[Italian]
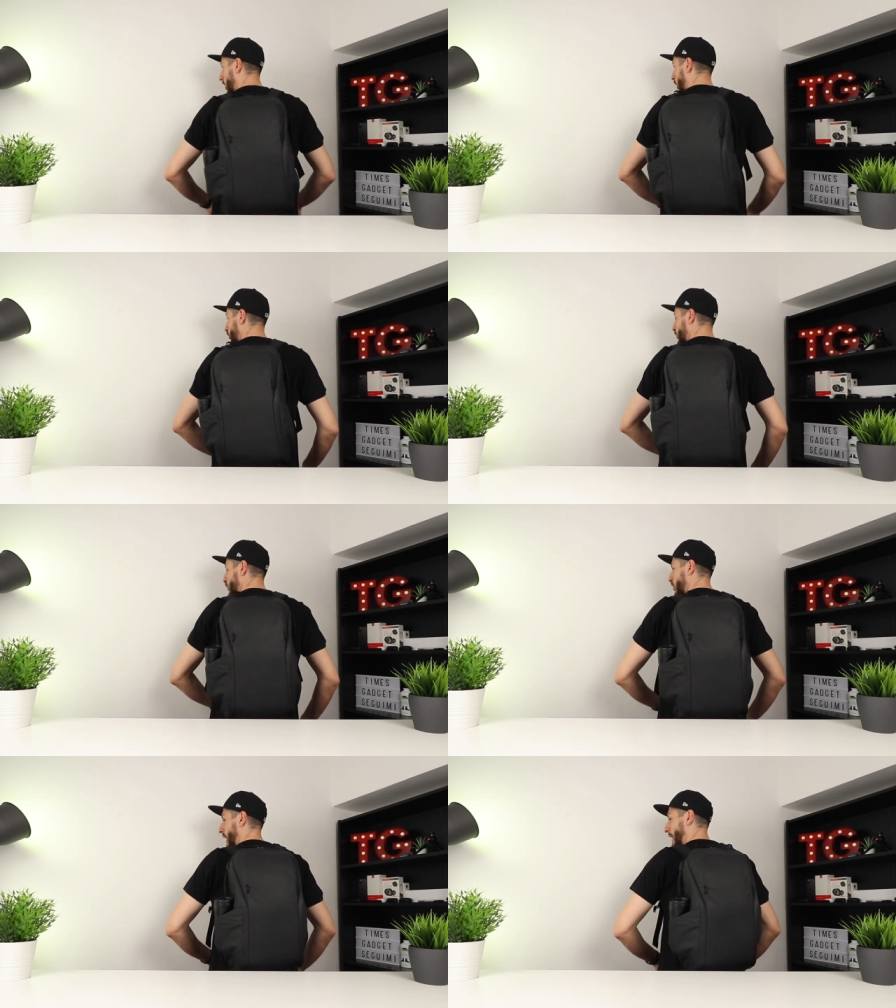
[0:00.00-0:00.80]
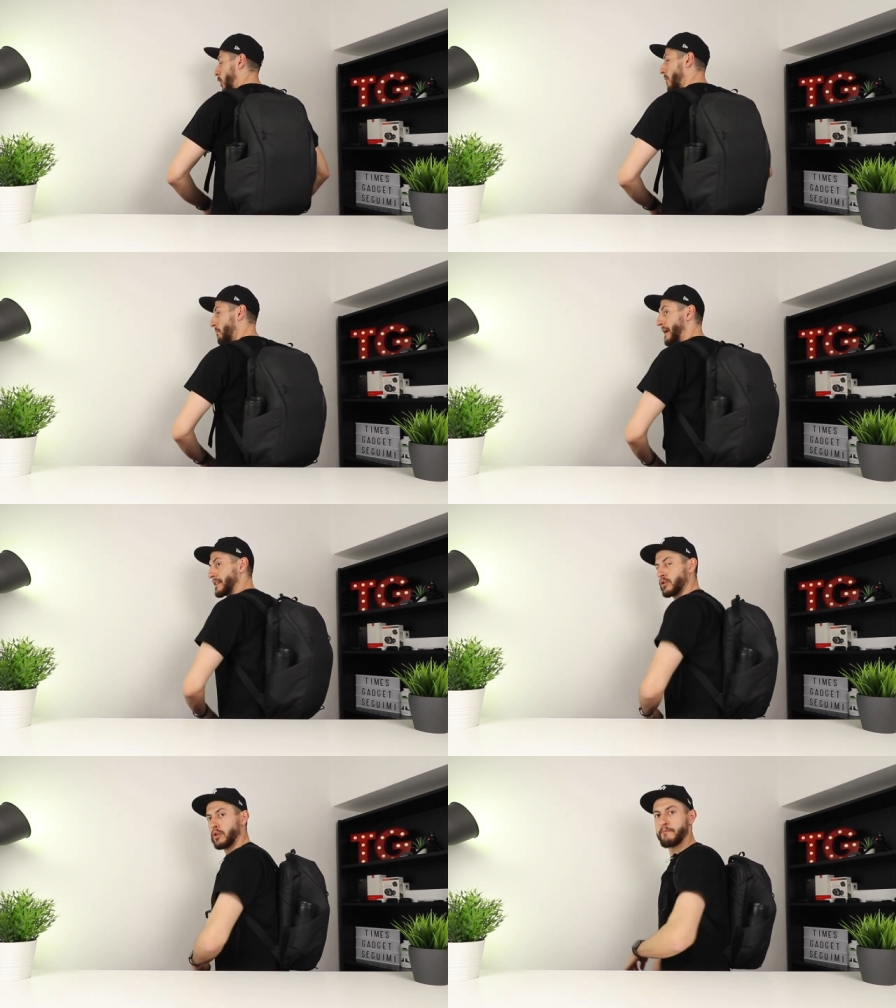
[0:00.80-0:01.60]
oltretutto è
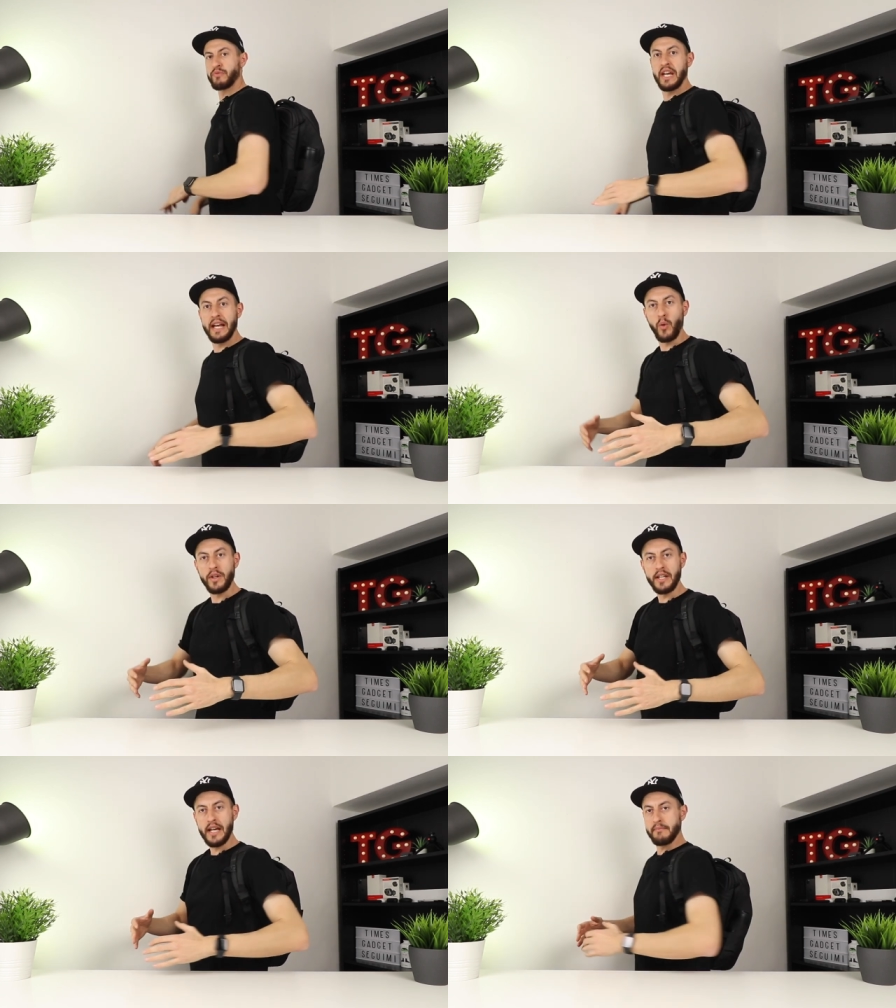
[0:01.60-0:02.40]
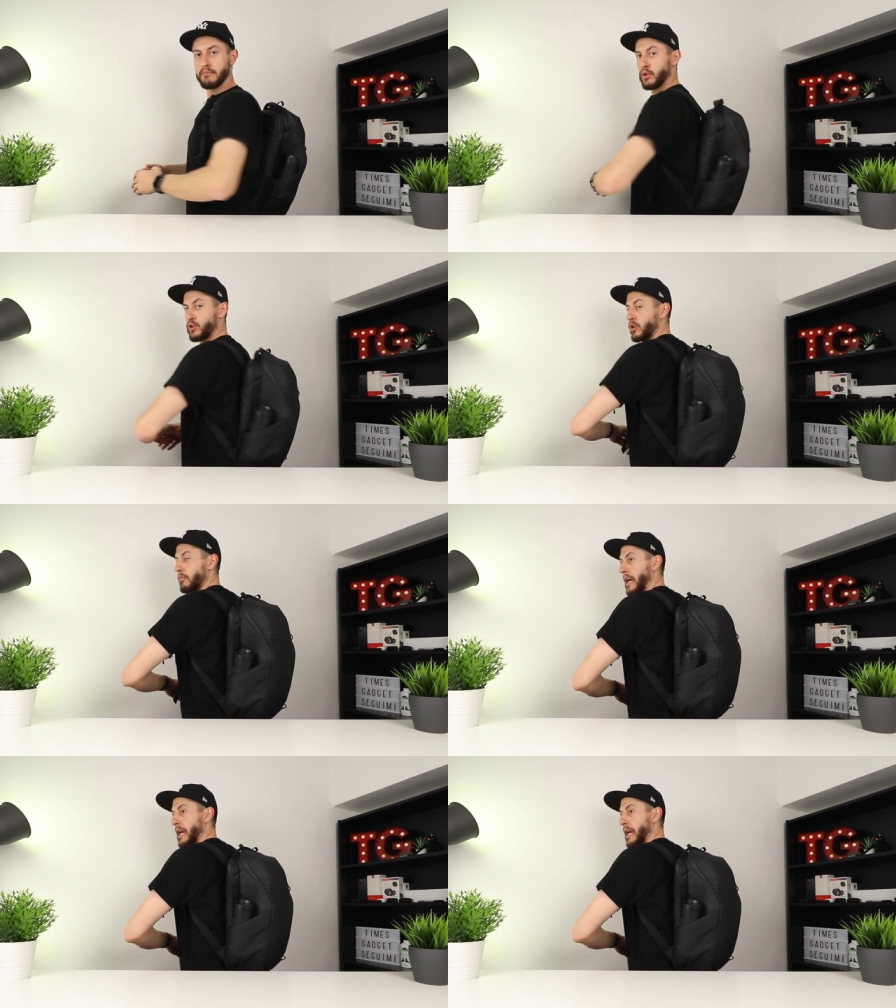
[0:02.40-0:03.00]
compatto e quindi è molto,